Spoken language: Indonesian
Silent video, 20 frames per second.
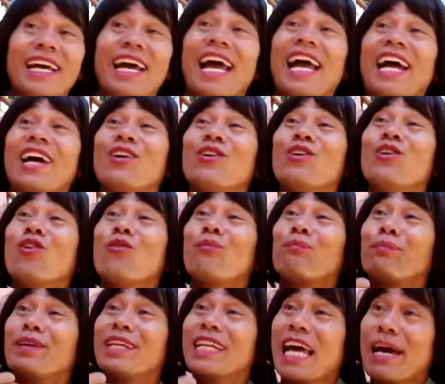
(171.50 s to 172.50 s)
Angon
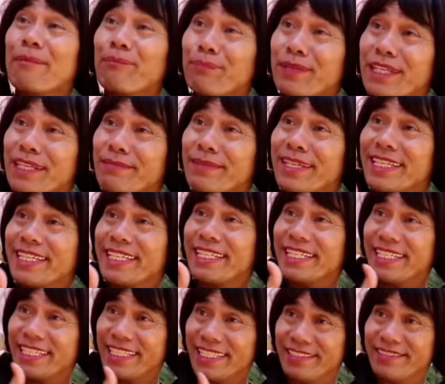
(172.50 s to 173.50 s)
ngumpe napi
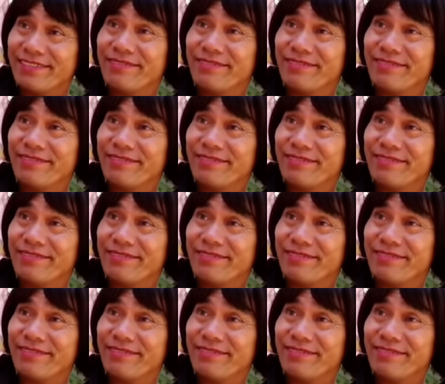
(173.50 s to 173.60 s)
beli.